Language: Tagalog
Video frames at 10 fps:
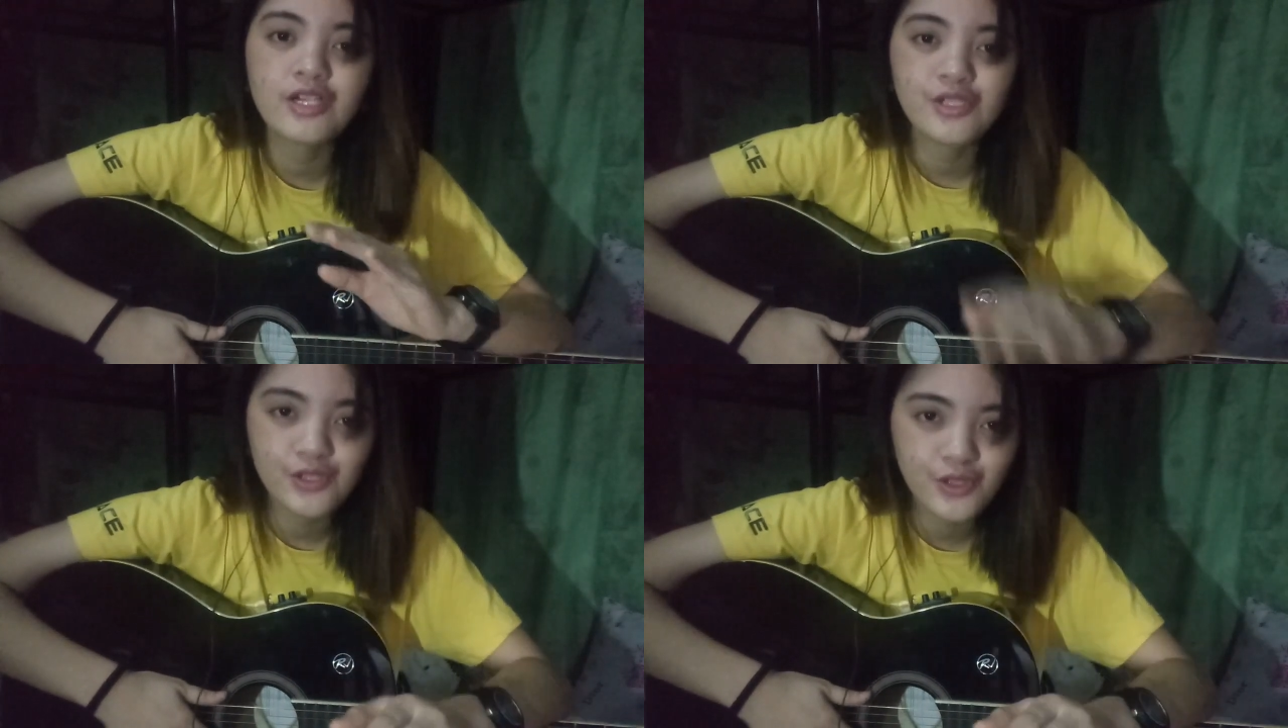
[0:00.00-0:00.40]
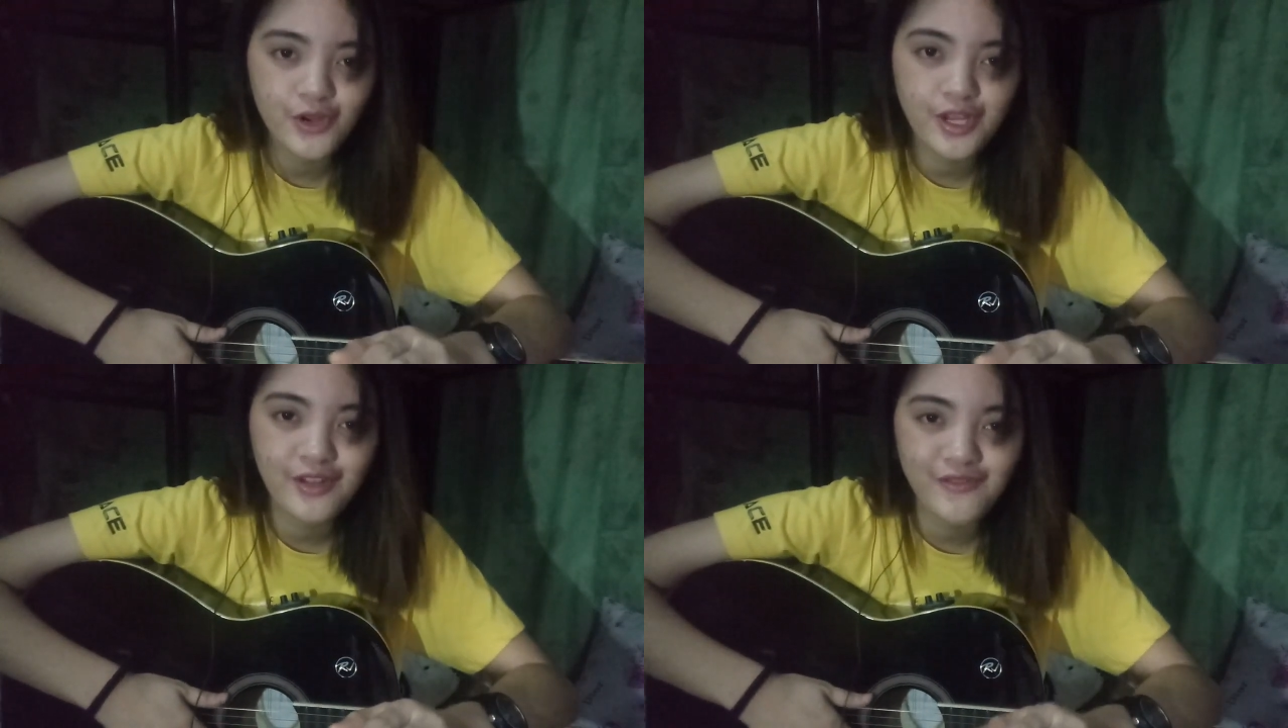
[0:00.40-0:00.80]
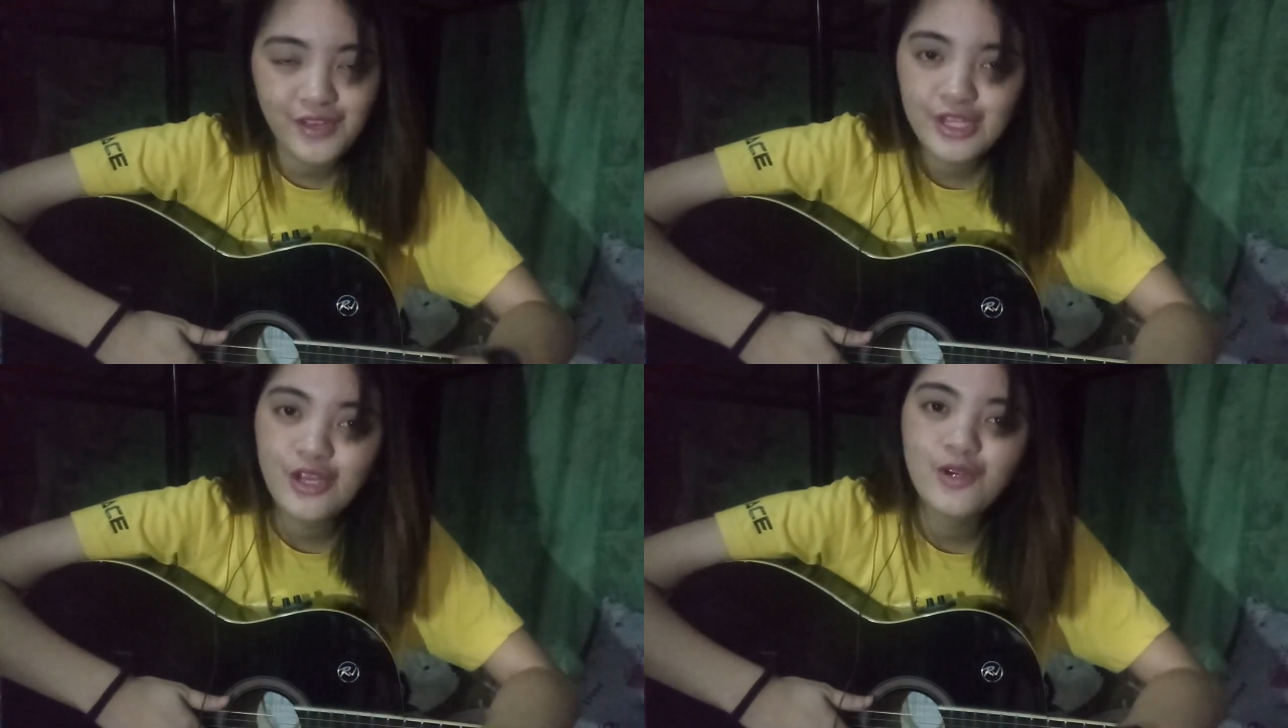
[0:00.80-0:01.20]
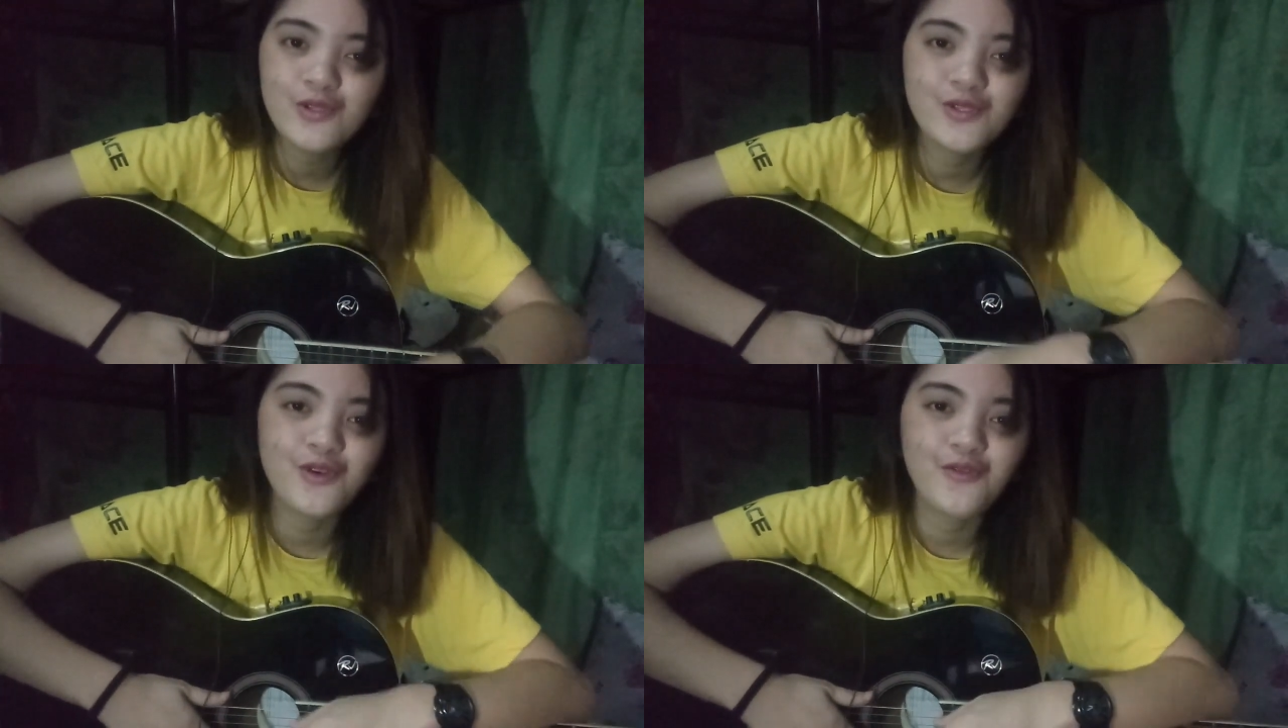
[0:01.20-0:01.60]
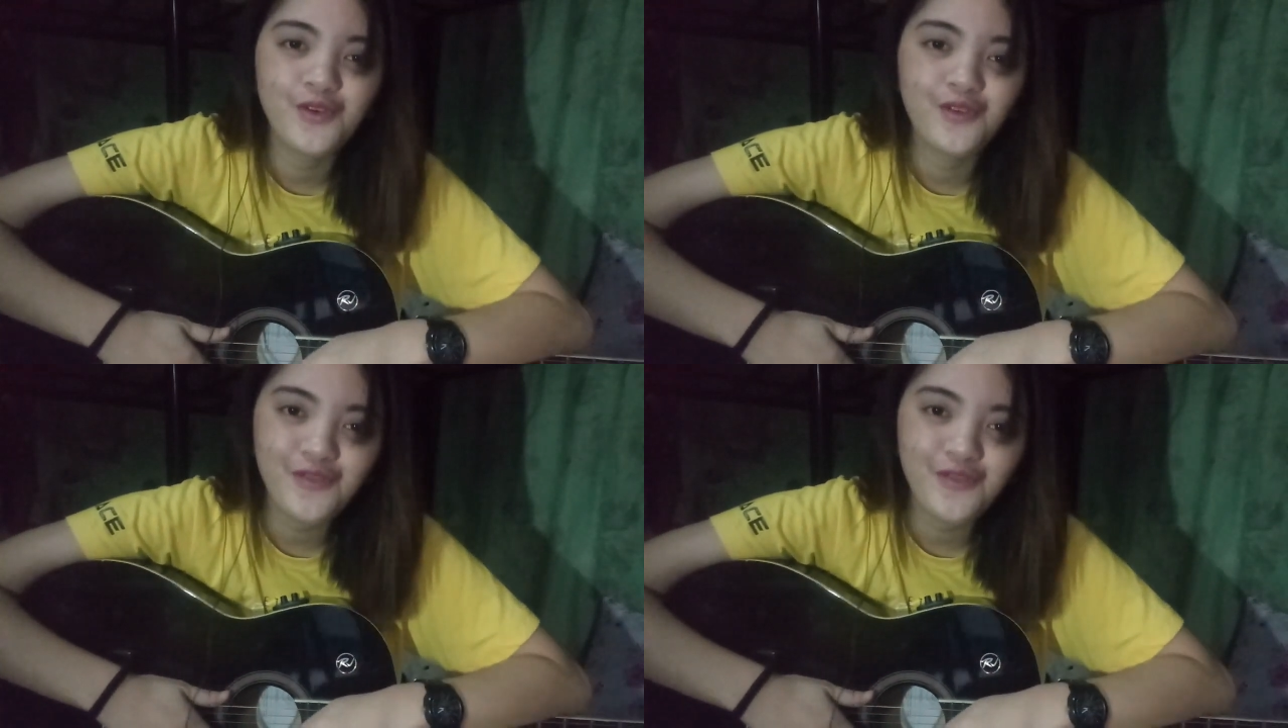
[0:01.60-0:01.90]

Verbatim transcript: tutorial videos of your